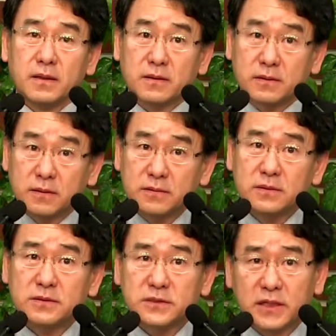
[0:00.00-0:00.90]

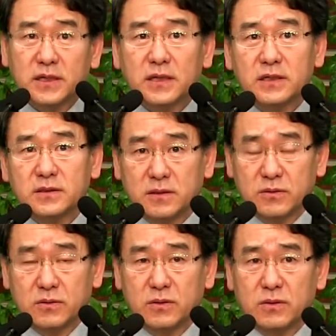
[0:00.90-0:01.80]
그런 생각이
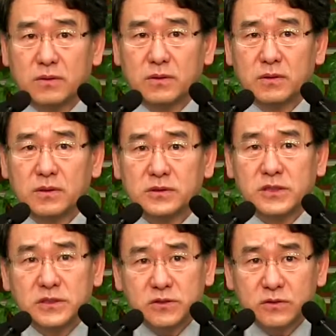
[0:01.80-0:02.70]
들고
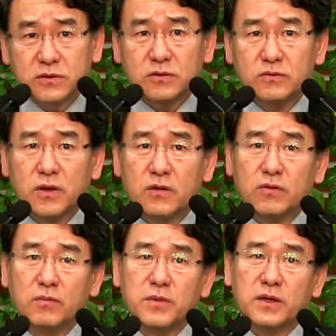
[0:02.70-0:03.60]
실제로 그런
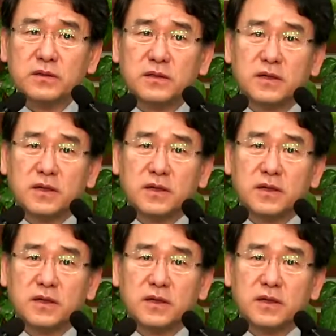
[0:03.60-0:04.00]
원망을